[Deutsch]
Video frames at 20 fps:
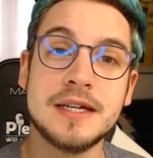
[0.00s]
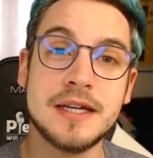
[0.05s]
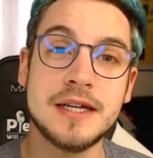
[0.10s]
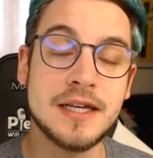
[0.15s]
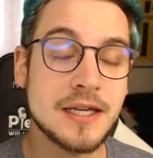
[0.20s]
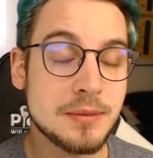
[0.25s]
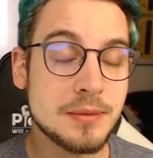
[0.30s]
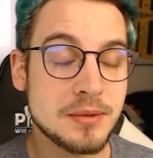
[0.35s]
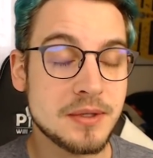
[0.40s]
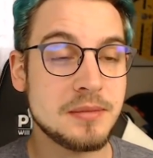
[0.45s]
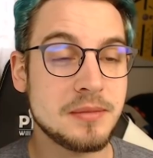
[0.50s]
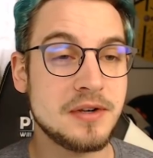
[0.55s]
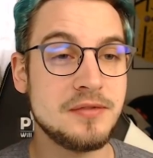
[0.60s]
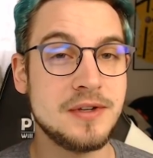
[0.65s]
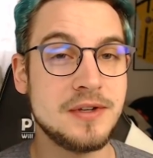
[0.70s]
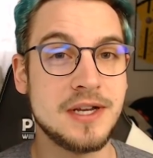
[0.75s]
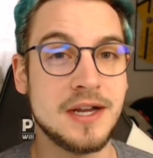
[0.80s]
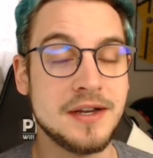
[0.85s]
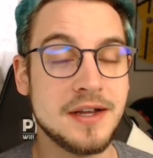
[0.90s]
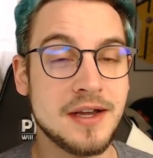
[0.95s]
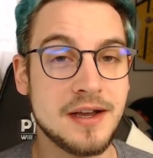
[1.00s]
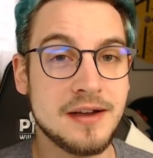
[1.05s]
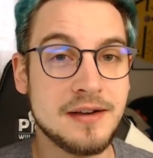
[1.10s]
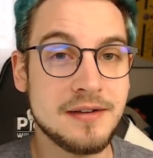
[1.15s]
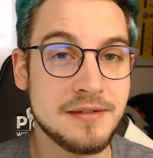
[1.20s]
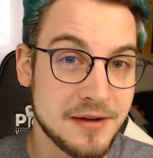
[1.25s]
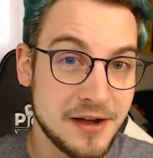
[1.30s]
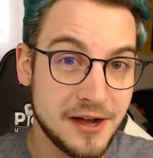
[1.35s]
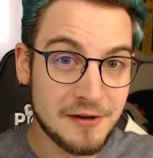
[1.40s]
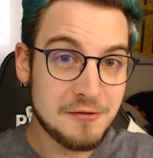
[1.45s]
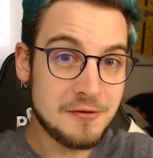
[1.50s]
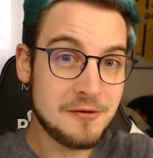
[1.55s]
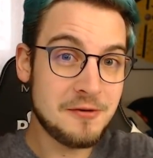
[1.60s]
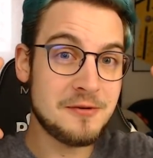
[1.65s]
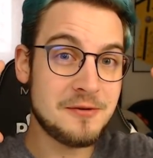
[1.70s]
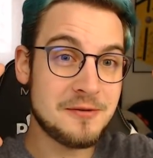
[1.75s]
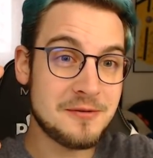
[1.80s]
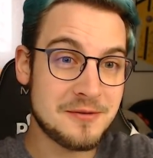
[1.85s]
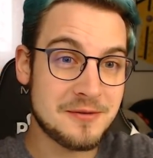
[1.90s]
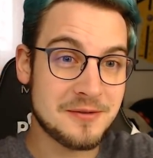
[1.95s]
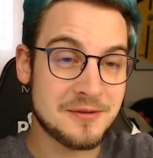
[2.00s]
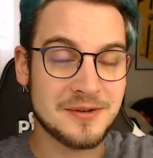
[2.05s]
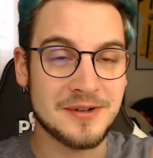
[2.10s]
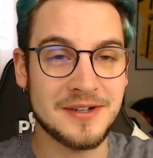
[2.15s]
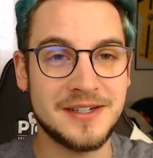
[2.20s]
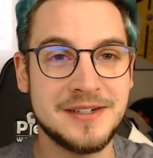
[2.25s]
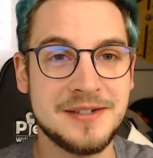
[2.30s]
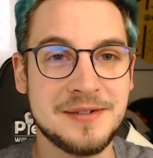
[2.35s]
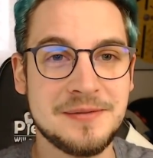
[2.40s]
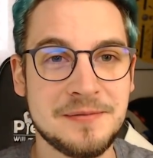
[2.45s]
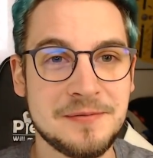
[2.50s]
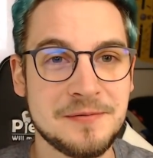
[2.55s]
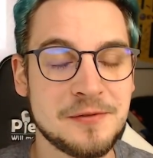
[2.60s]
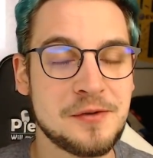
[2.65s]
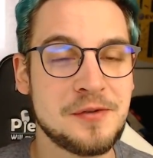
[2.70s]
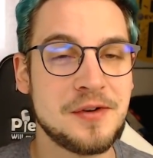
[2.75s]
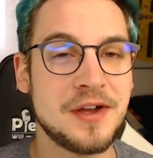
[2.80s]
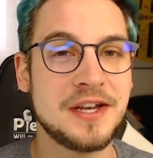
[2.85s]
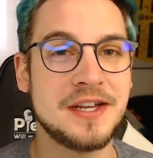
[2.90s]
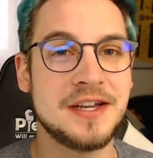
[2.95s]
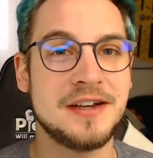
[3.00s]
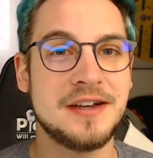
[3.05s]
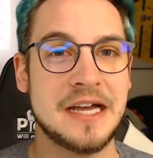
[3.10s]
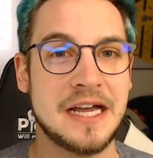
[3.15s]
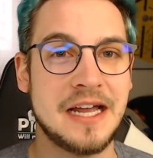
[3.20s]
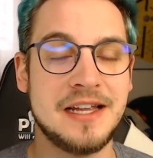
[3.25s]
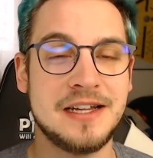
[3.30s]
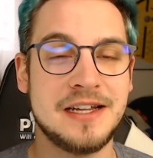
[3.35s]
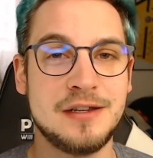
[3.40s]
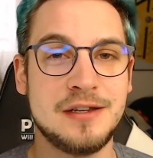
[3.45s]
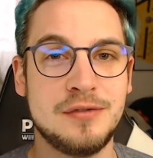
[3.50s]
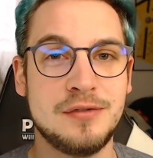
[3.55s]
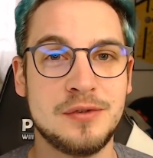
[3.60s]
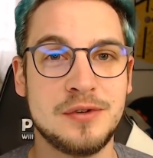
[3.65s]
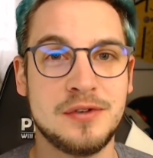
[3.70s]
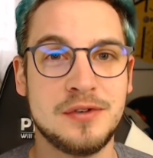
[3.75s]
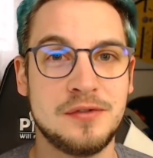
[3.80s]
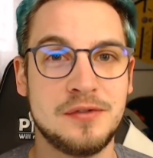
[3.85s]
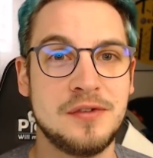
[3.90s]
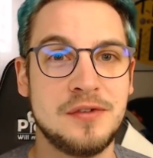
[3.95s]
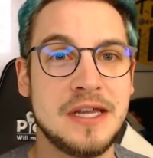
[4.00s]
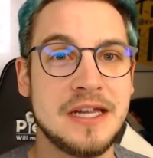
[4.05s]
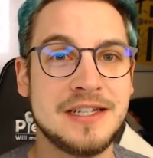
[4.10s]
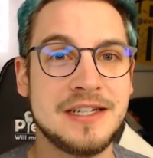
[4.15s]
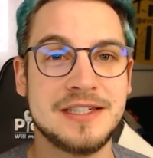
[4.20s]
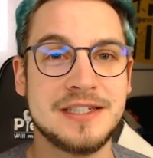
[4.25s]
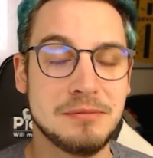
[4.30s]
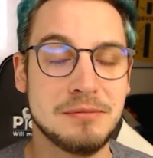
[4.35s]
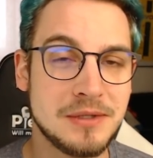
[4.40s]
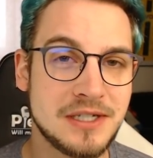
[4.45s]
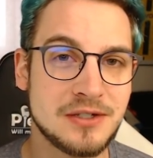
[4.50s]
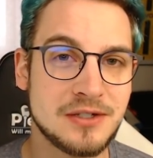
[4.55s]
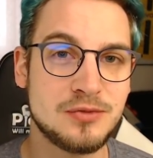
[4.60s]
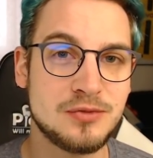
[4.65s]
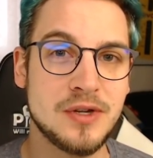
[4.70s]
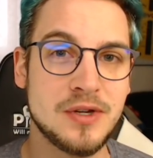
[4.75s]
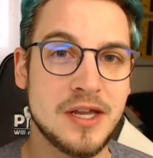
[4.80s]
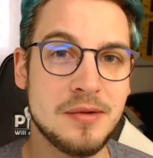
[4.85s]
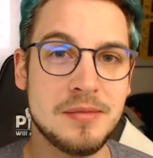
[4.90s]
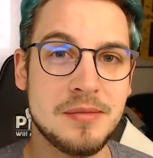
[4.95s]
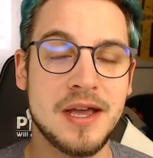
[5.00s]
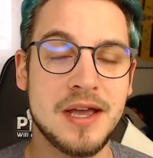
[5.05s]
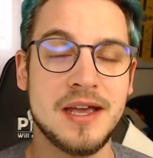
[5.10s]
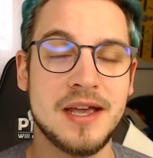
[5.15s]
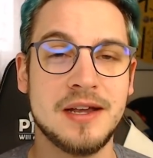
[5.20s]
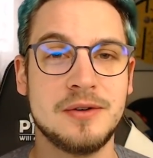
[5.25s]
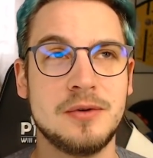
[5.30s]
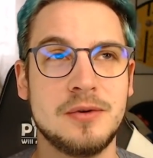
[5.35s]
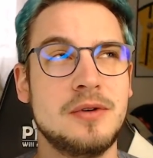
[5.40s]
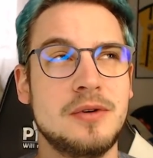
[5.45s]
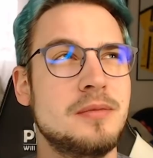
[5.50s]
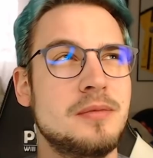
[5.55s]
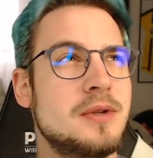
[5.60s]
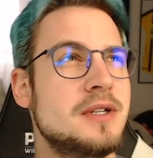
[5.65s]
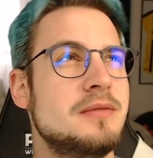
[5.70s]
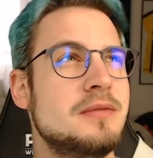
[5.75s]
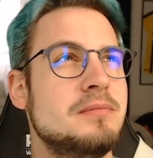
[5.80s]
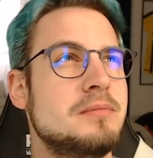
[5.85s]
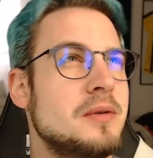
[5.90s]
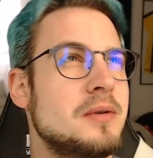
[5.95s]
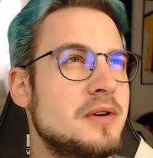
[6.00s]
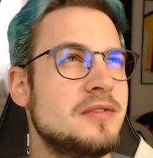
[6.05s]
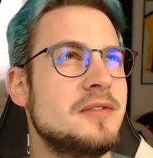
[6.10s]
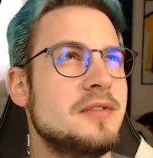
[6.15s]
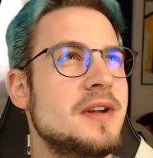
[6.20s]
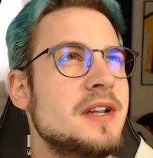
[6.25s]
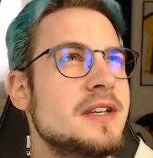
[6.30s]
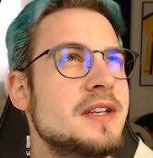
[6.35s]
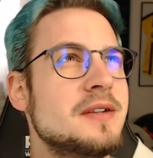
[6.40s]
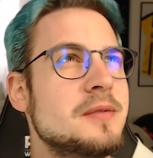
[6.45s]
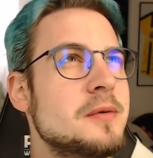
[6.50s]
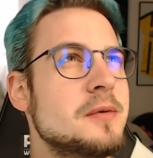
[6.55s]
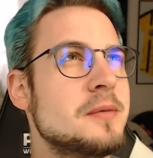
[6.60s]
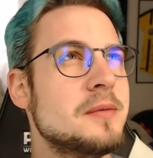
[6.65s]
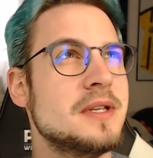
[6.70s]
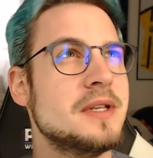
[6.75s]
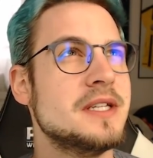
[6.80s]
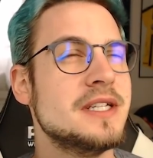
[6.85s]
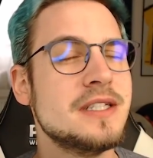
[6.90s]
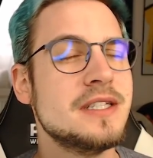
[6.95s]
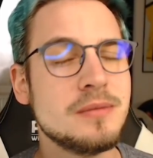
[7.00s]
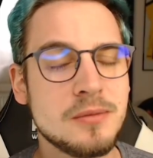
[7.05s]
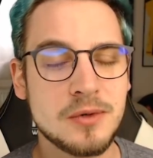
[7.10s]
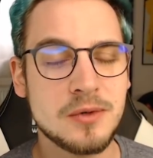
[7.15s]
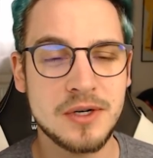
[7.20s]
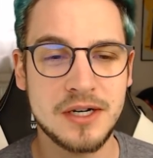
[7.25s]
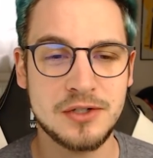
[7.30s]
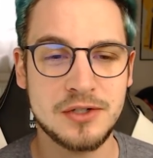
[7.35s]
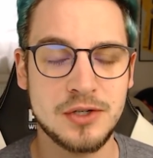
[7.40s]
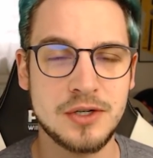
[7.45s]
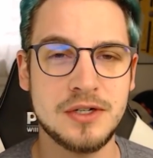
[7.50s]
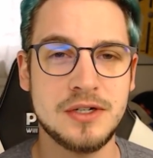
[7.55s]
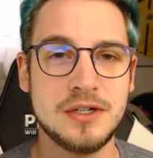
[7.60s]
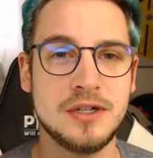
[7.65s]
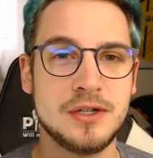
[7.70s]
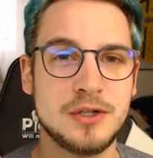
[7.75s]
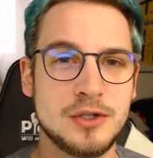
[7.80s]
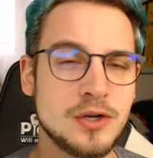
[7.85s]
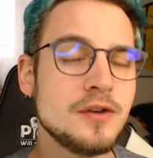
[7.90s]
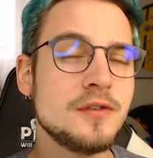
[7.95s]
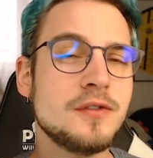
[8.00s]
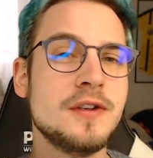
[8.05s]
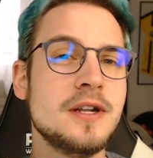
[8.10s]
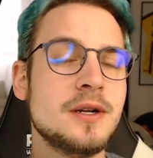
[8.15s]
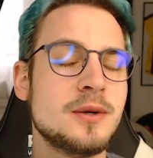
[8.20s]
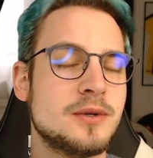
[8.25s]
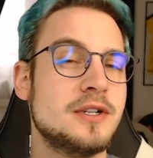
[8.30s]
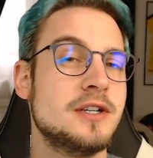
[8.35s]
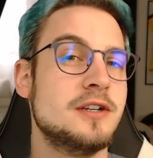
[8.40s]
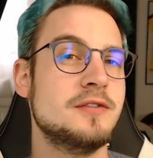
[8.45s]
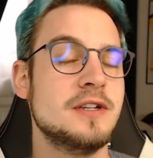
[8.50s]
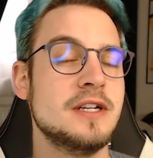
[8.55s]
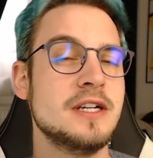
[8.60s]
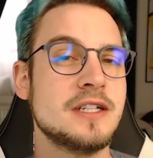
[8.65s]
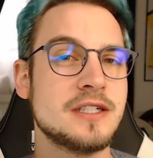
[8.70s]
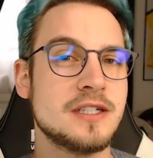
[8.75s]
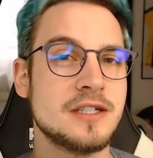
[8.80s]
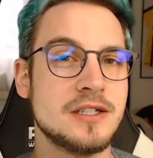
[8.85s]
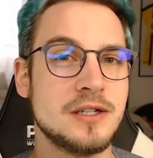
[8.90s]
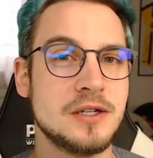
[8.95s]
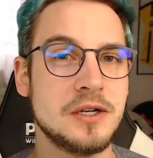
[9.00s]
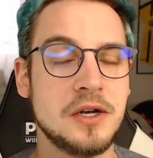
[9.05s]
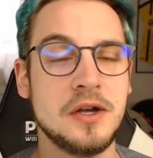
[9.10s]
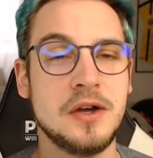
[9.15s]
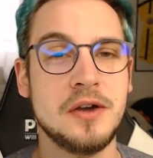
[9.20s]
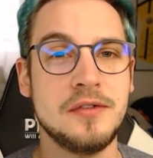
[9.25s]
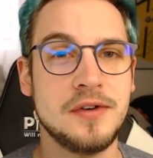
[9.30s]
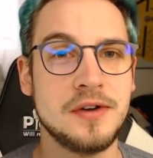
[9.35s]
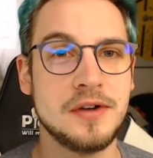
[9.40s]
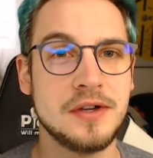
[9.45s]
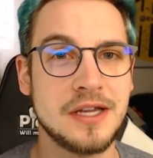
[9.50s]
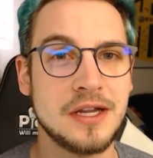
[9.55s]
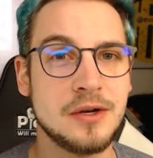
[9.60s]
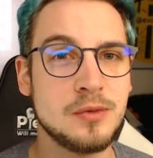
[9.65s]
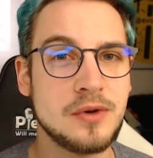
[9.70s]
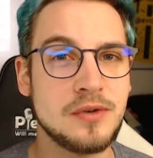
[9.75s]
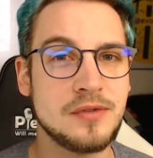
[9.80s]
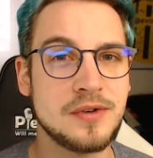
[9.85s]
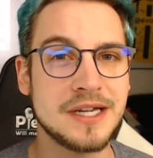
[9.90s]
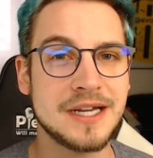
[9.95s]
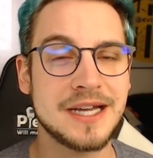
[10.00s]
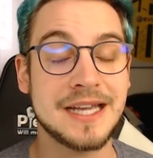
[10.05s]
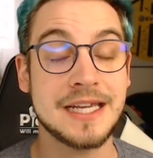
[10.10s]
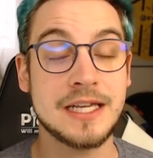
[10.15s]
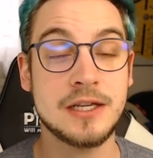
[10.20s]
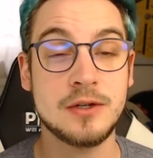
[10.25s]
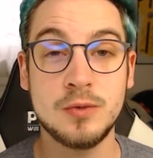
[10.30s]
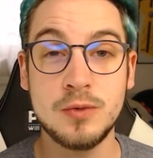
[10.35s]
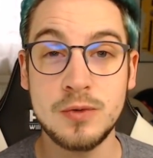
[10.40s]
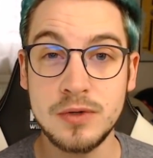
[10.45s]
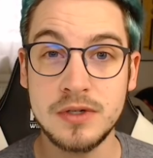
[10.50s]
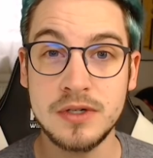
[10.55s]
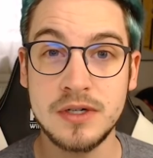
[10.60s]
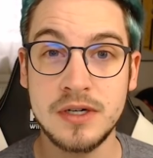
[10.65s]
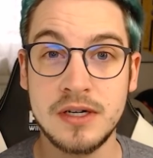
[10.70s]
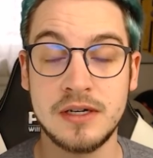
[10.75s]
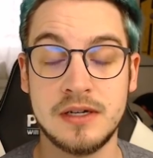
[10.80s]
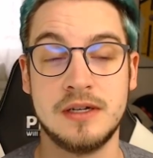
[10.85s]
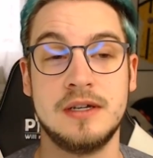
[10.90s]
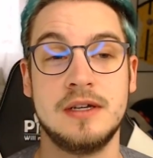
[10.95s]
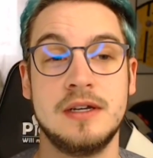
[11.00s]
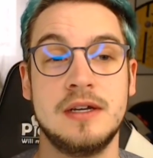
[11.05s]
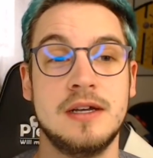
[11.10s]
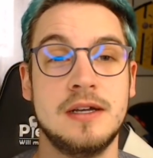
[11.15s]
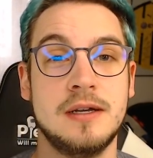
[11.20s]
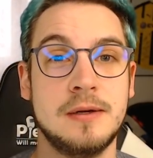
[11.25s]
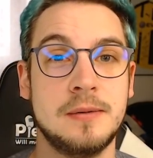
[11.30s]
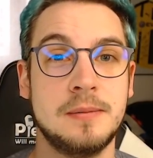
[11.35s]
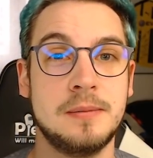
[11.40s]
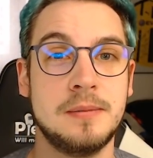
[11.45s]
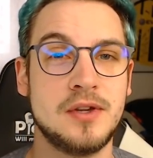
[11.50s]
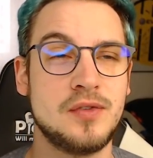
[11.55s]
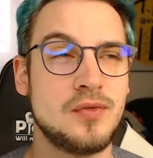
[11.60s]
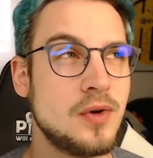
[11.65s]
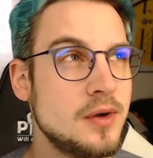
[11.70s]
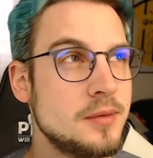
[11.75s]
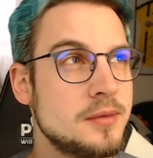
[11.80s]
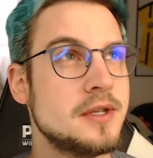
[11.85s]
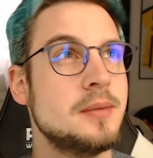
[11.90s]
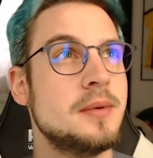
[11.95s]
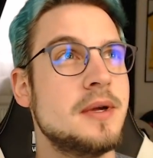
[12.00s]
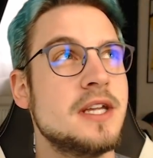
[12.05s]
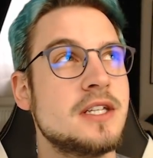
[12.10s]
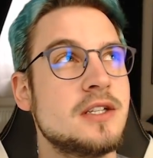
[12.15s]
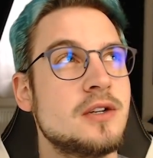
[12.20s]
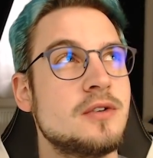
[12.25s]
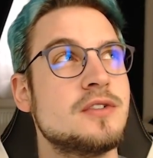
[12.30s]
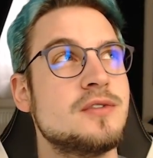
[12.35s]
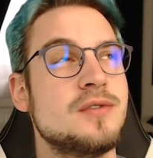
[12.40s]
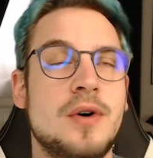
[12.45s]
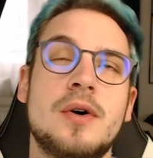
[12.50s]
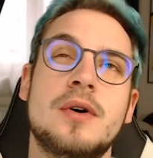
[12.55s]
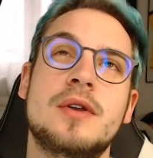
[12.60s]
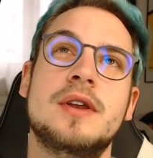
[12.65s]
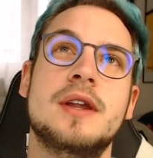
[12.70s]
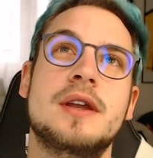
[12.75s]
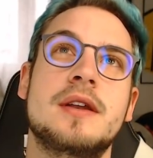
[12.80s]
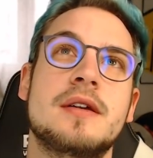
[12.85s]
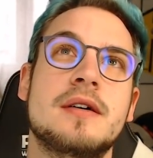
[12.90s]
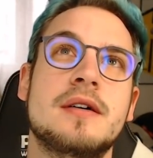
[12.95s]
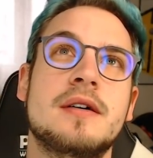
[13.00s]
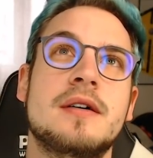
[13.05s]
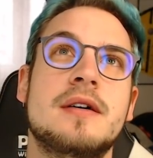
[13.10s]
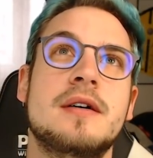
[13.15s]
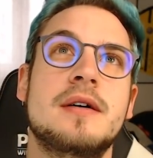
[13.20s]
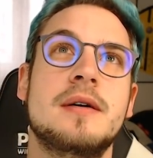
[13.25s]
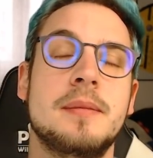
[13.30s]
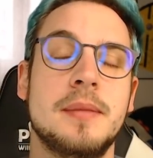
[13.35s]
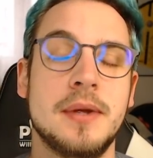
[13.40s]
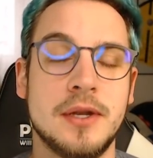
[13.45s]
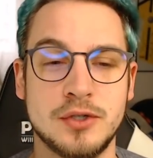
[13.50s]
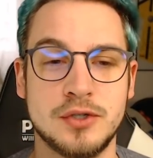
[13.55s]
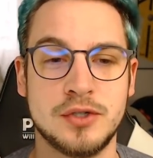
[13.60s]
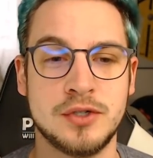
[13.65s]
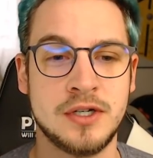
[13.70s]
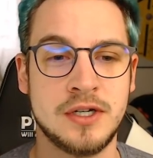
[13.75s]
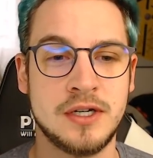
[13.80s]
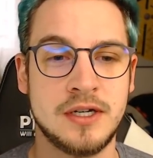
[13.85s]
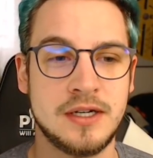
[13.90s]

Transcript: Ich bin mal wieder da. Hallo! Ähm, wir waren ja relativ unterwegs mit The Dreamhack und mit. Boah, wir waren in diesem Monat schon, schon viel unterwegs. Also Januar war, Januar war recht gut. Ähm, ich freue mich aber echt aufs Wochenende. Mensch.